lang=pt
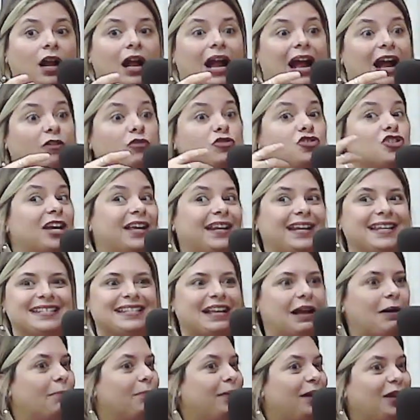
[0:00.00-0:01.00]
o
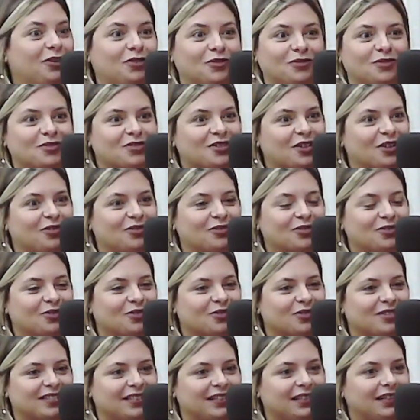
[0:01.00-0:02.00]
gerenciamento dos
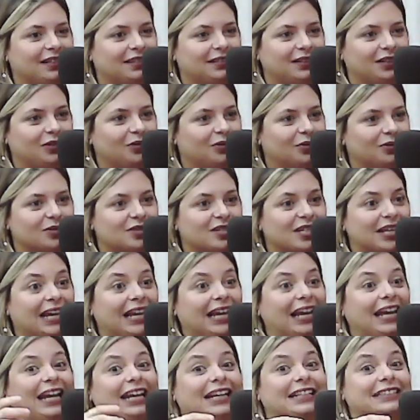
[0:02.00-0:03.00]
recursos hídricos.
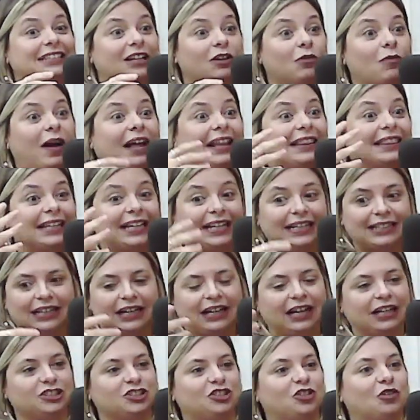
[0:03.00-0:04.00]
Então, além da
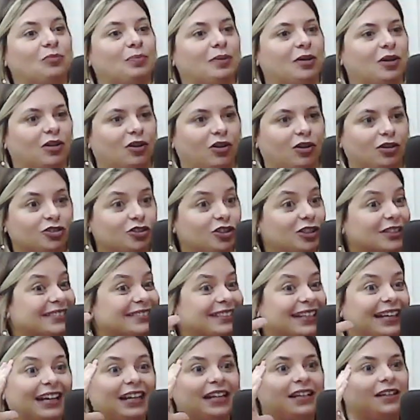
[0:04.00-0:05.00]
questão biológica,
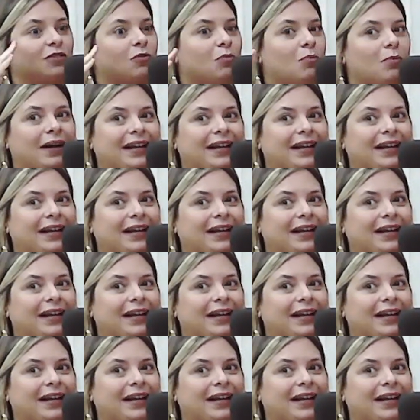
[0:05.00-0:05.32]
tem uma